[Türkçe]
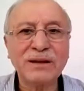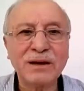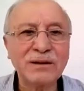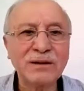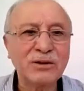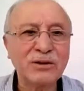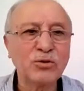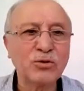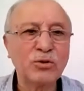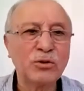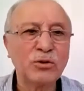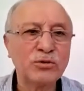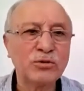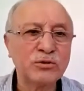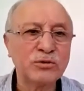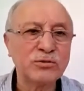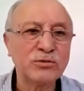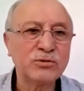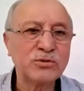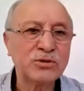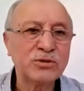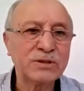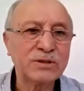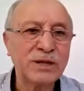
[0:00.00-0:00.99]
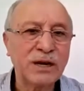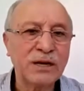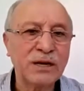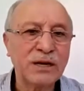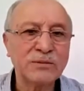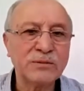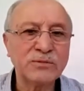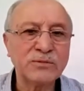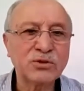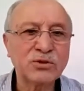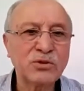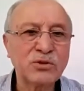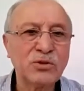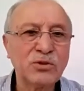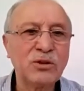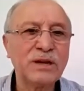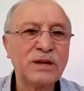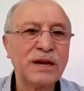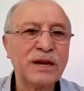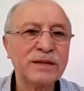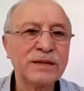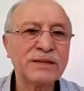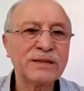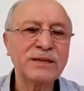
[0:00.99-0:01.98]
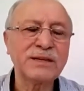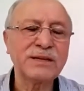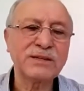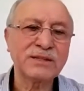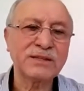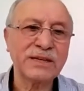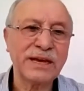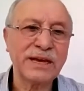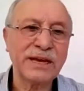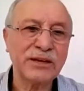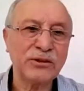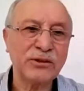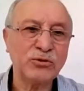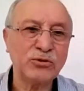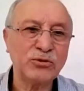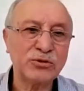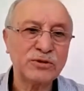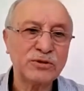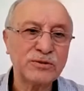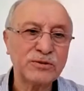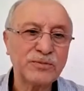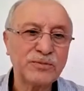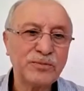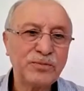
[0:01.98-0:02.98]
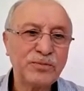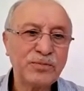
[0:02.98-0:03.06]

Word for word: akıl olduğunu üstadımız külliyatta izah ediyor.